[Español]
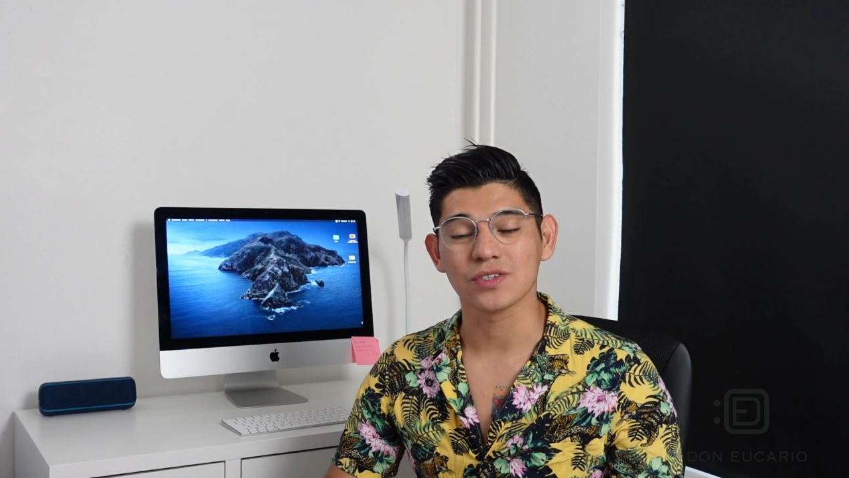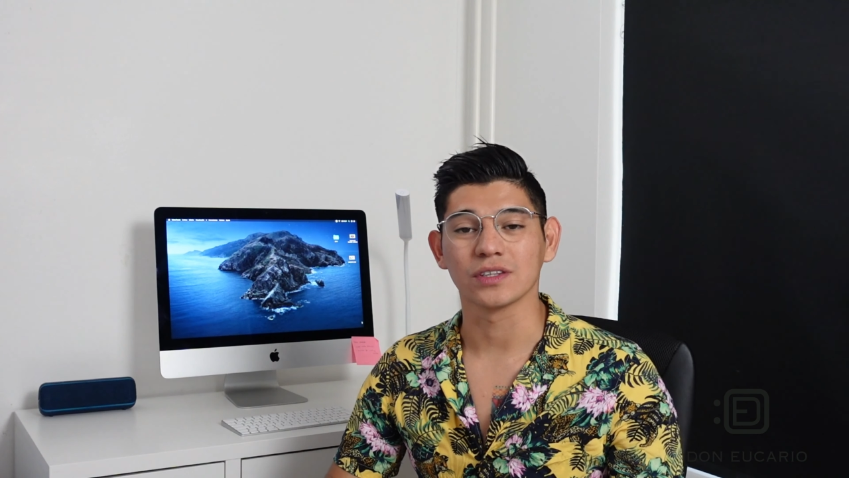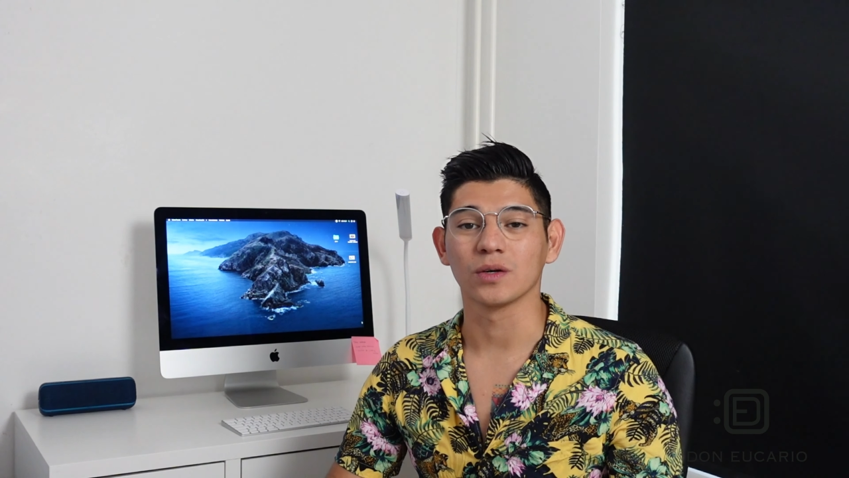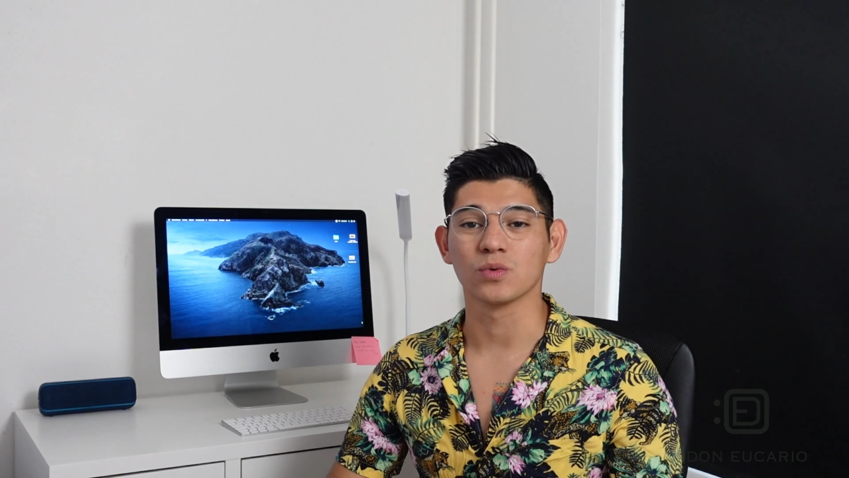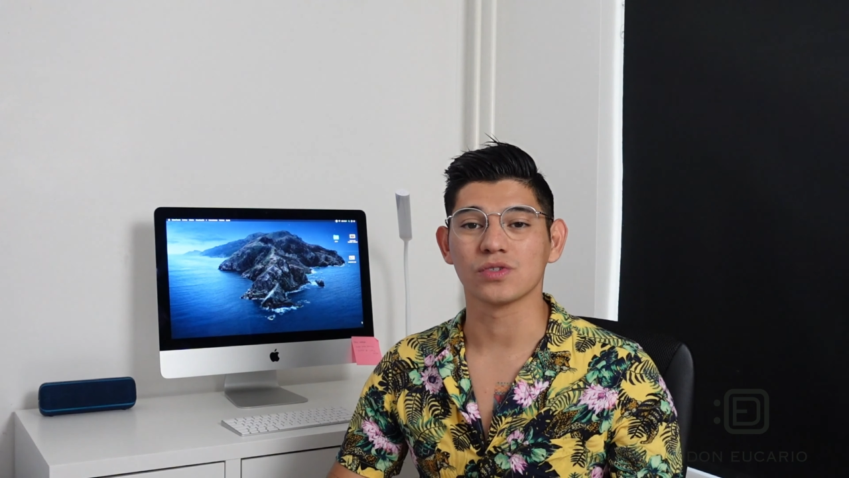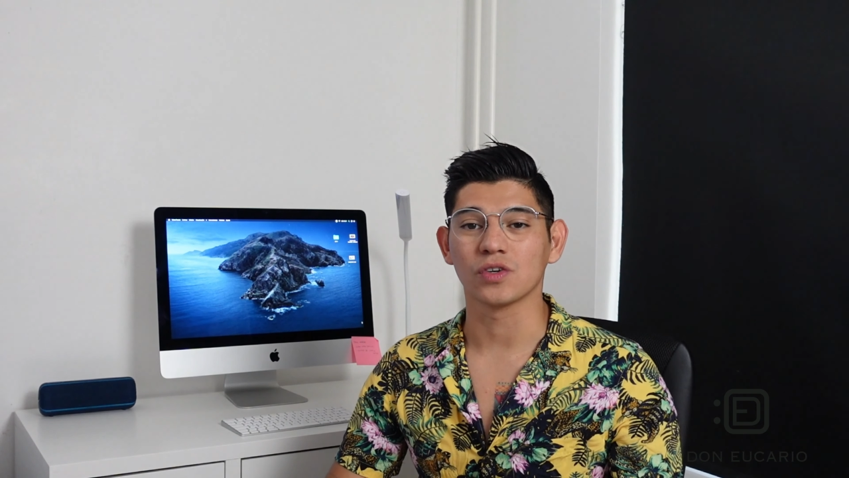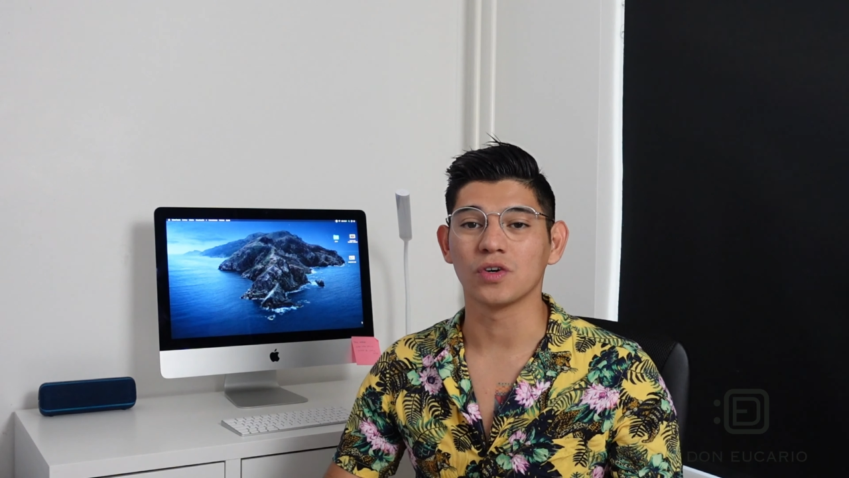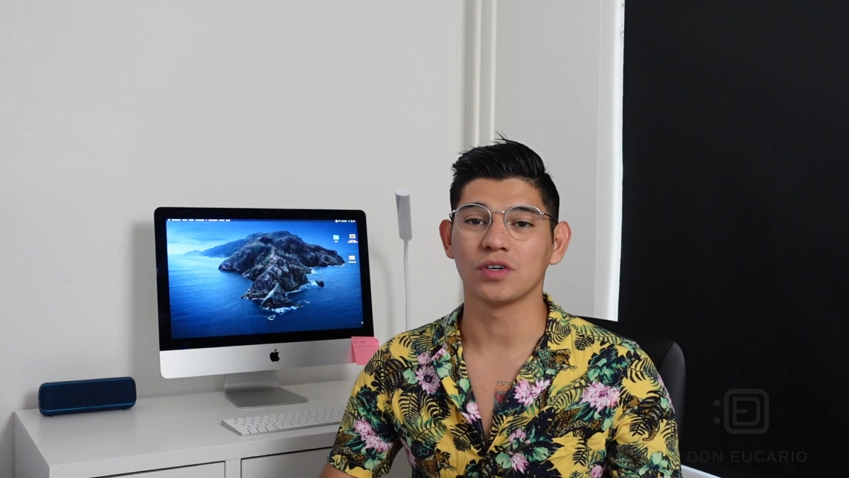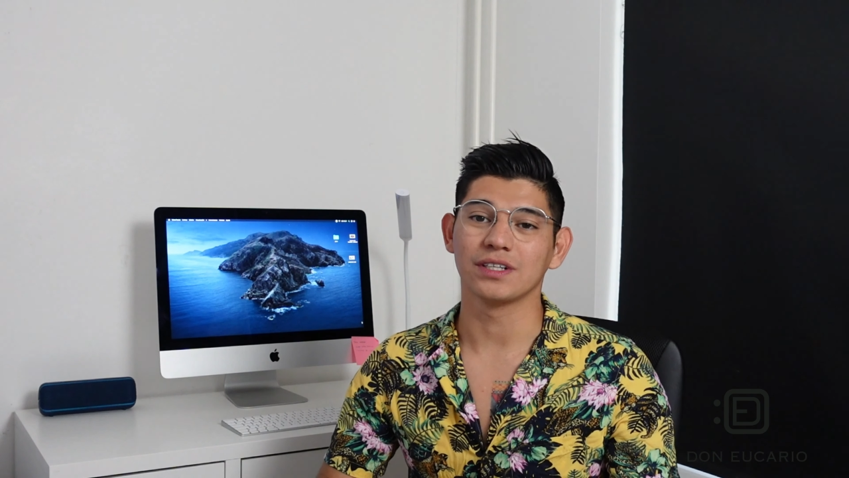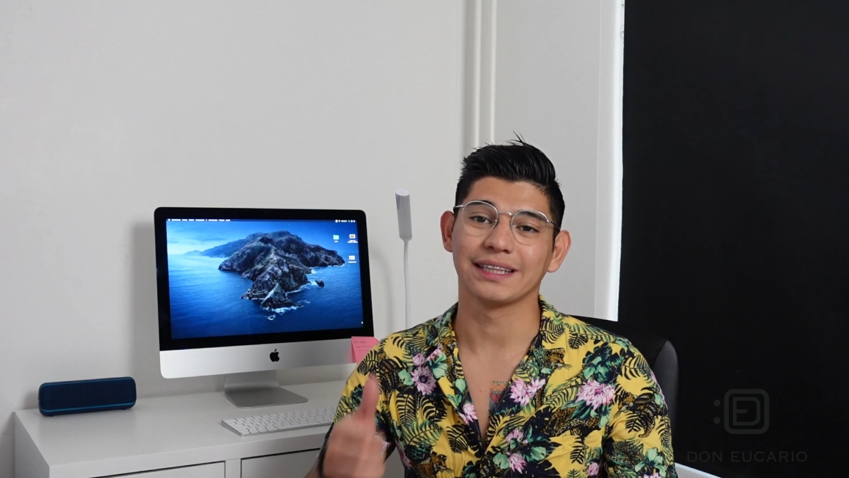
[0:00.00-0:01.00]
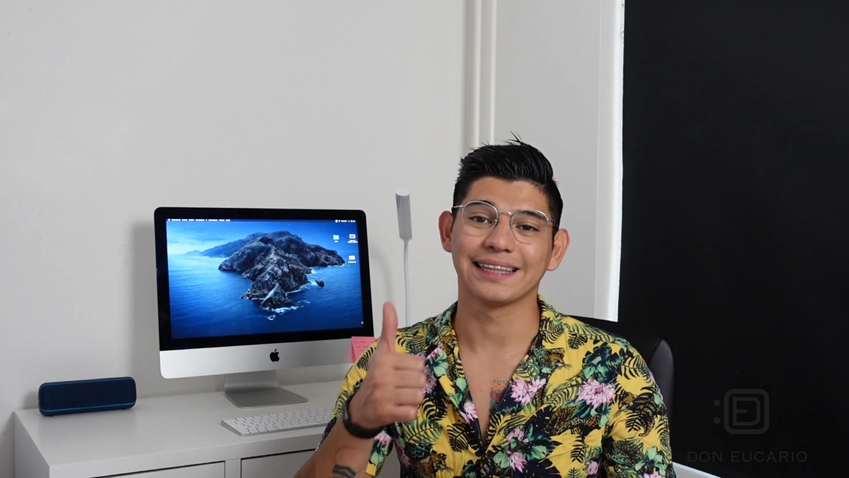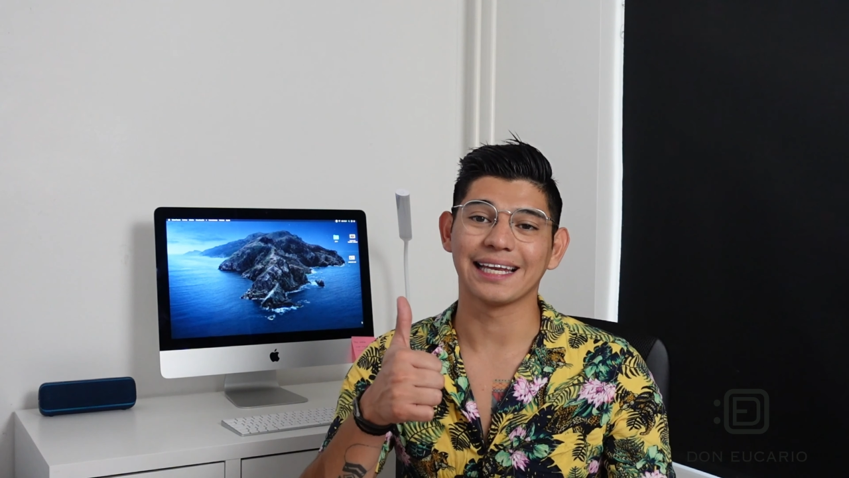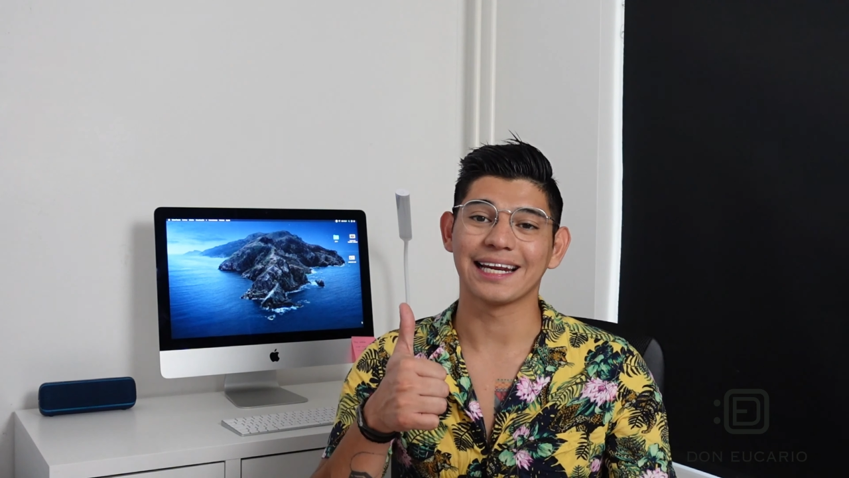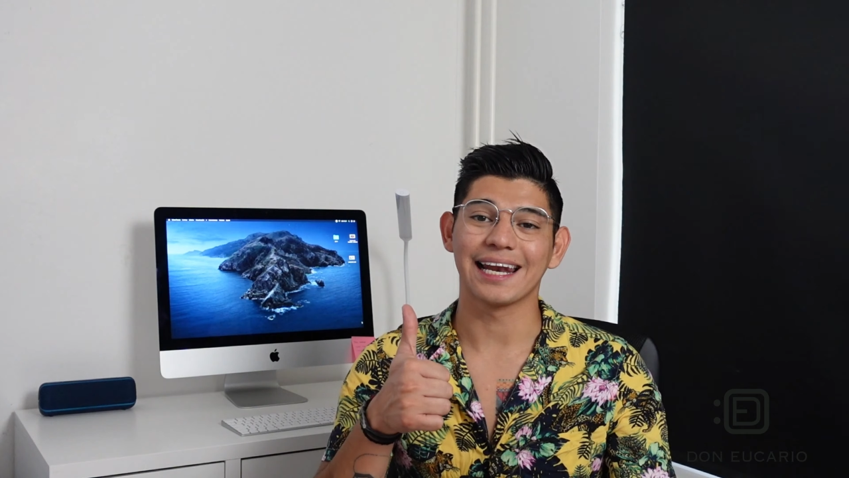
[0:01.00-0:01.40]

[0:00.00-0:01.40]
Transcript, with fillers: Si te gustó, dale